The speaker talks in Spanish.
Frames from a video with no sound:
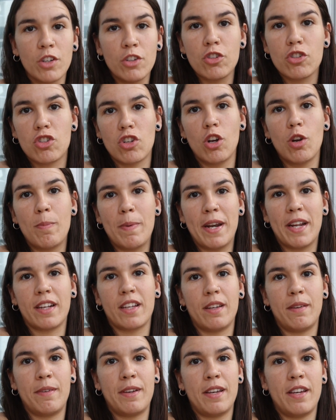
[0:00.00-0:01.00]
bueno, no solo
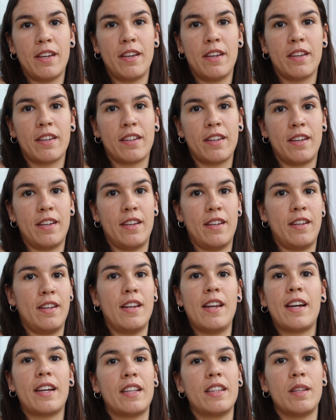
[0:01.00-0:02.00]
para que, ve,
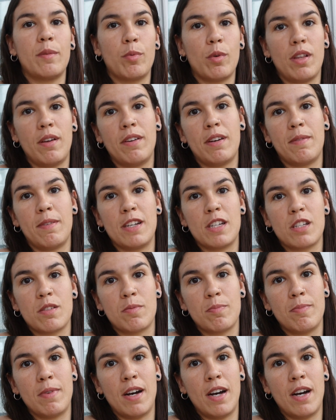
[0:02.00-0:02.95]
que la gente pueda ver más,